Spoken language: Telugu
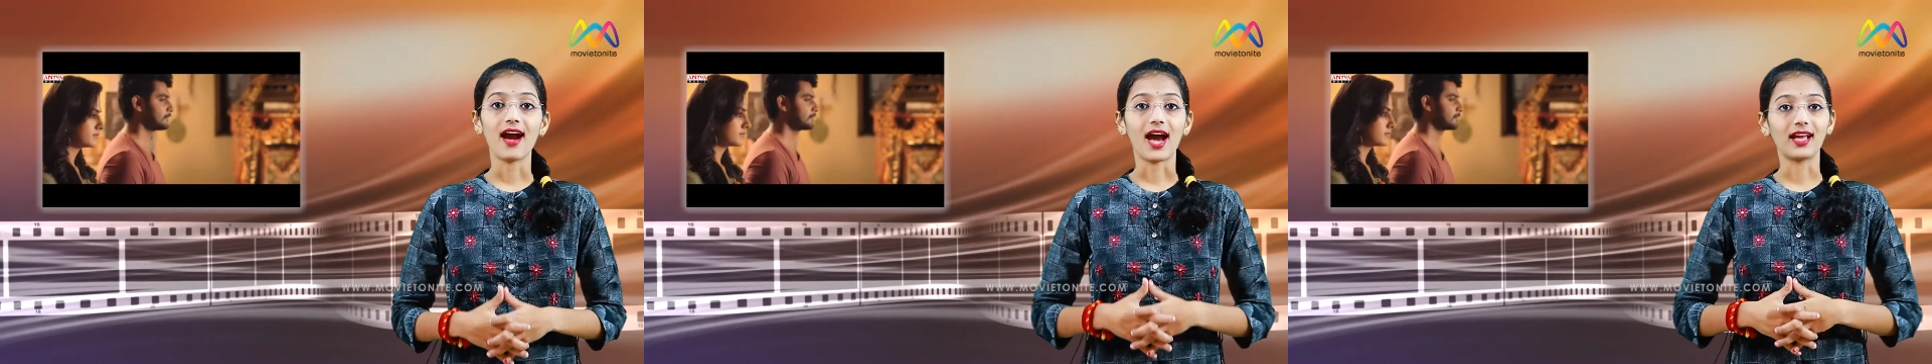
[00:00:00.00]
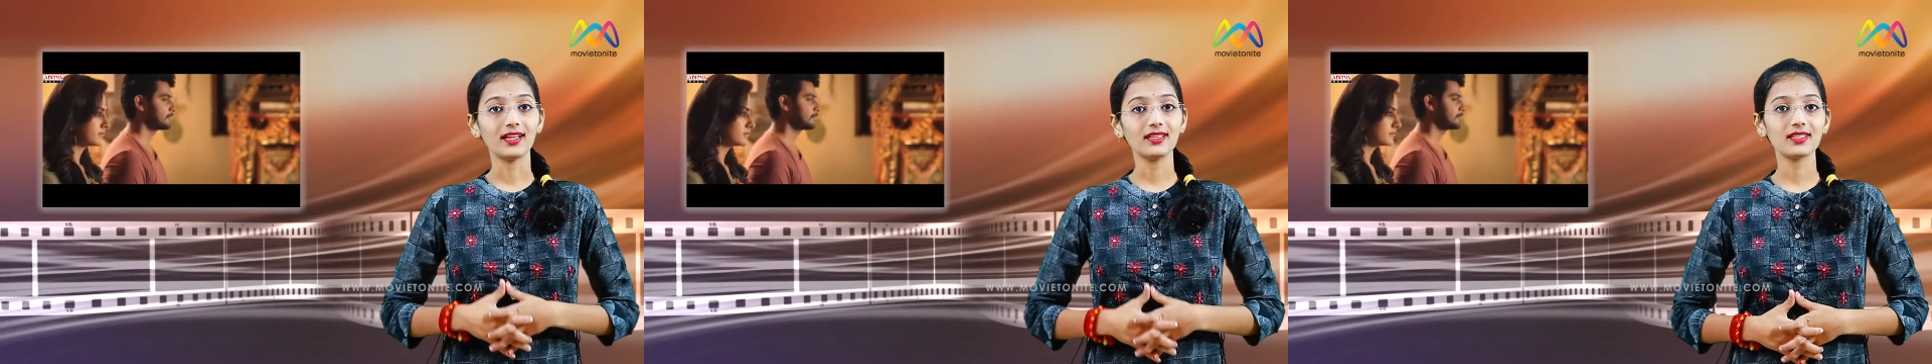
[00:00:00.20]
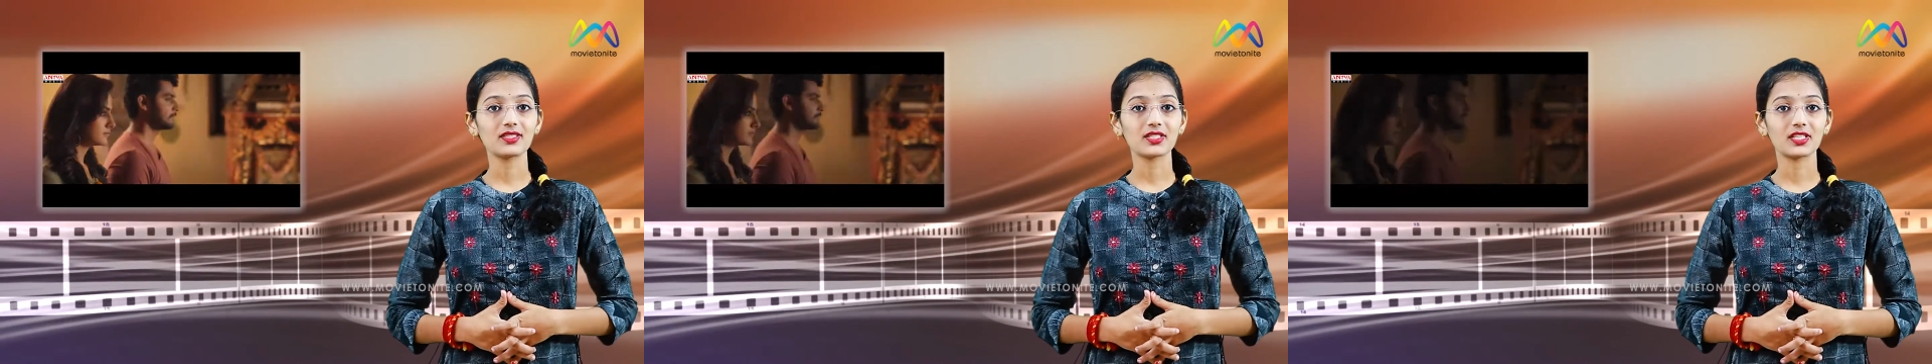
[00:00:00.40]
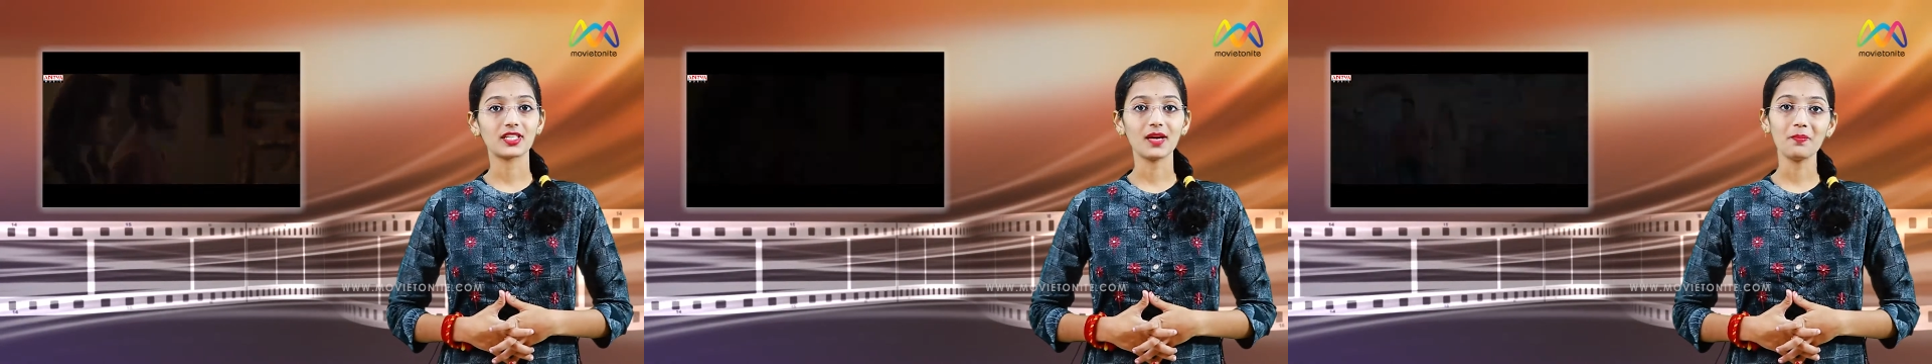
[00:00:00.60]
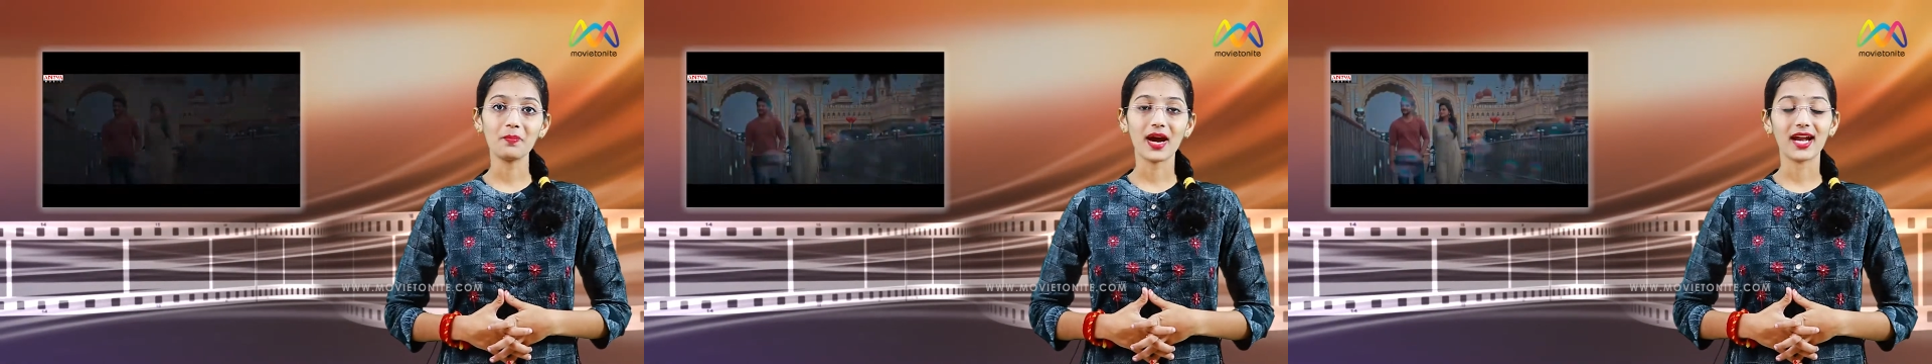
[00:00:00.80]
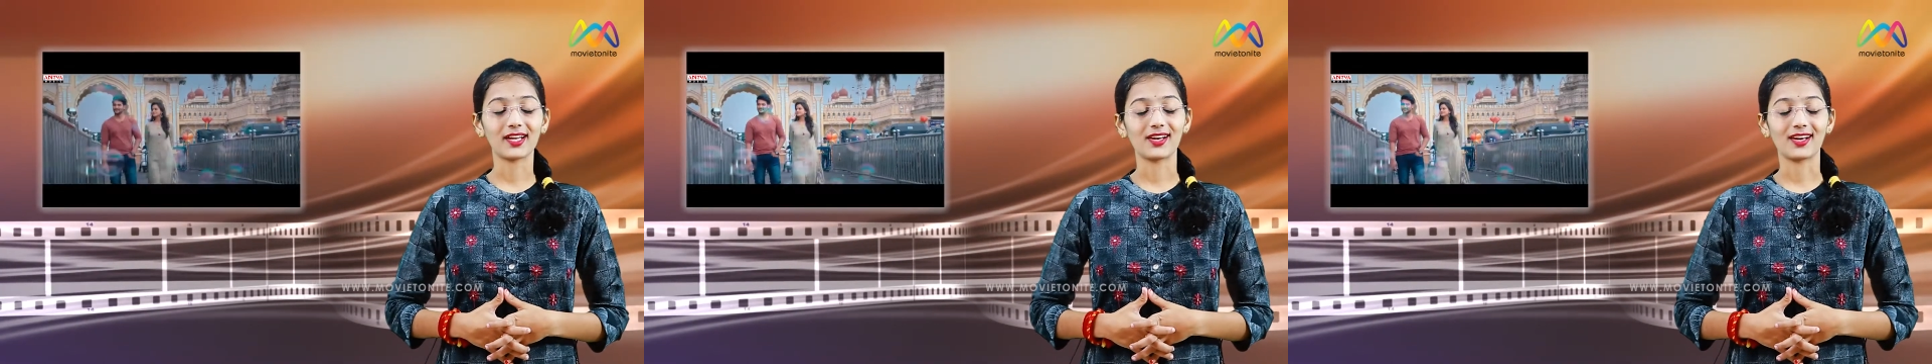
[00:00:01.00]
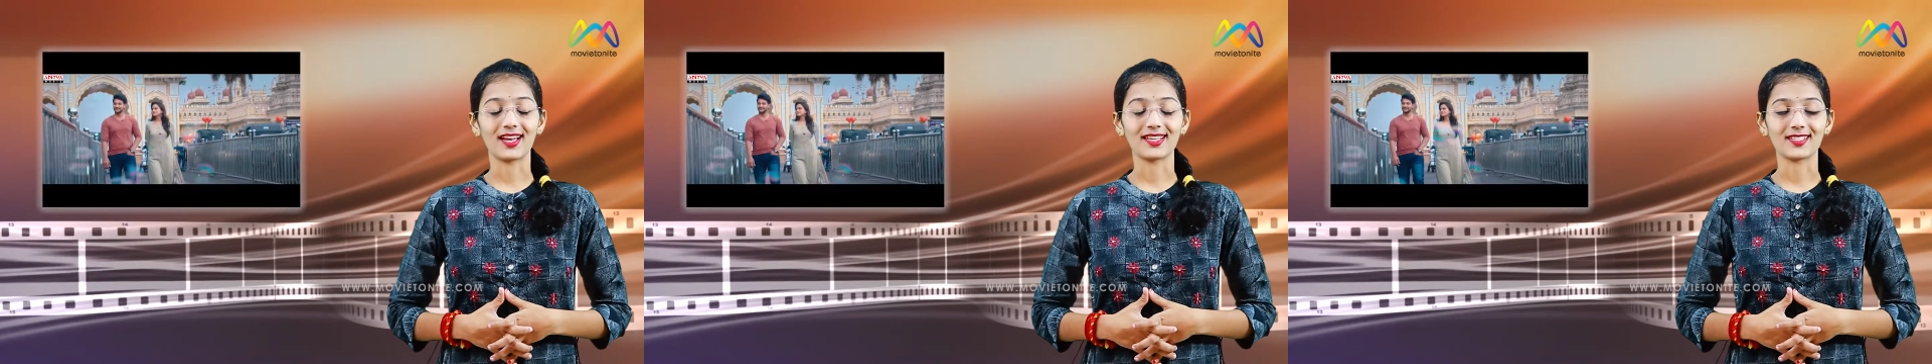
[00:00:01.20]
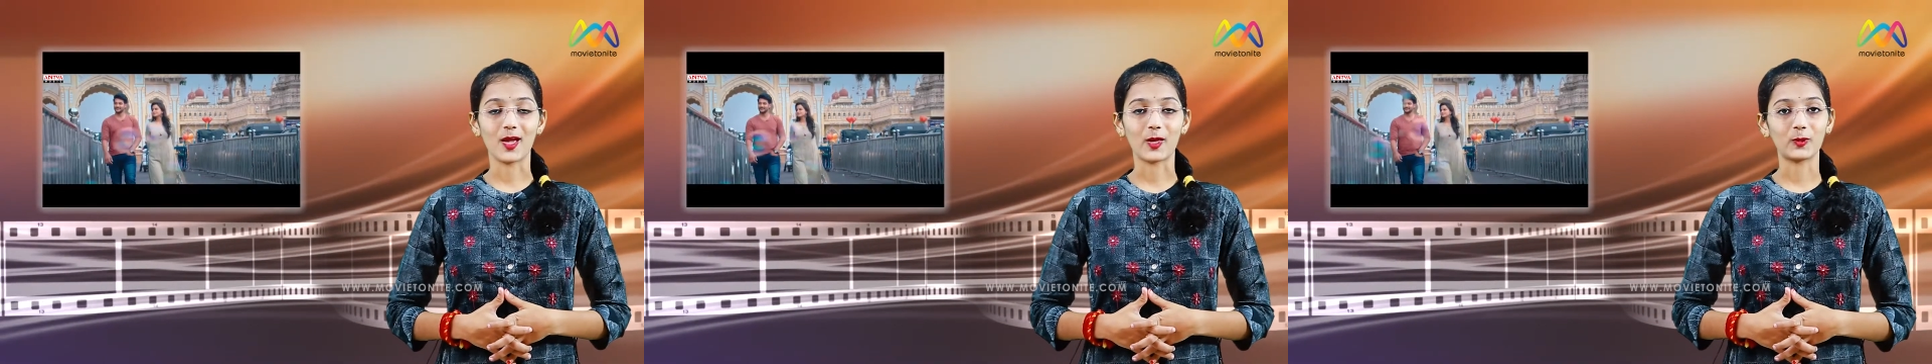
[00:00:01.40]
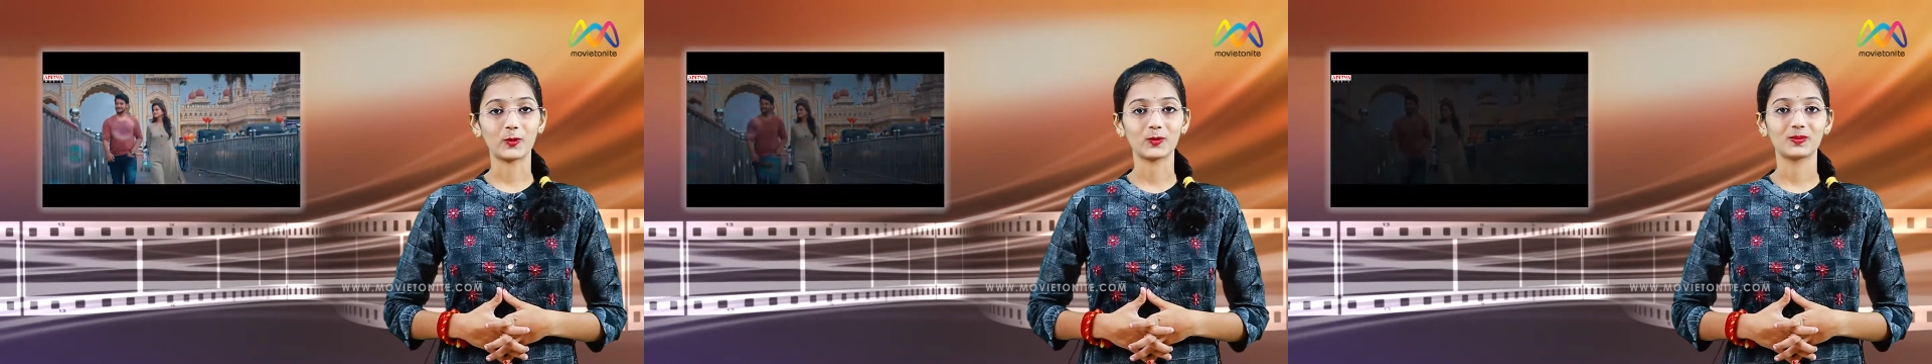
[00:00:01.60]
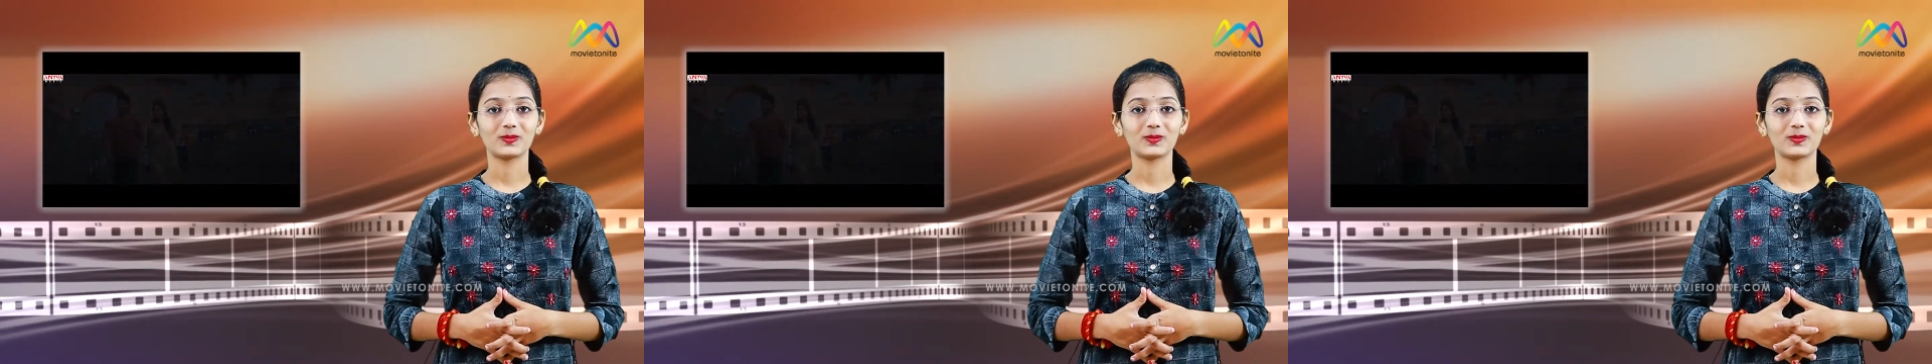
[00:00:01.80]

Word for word: అనంత శ్రీరామ్ పాటలు రాశారు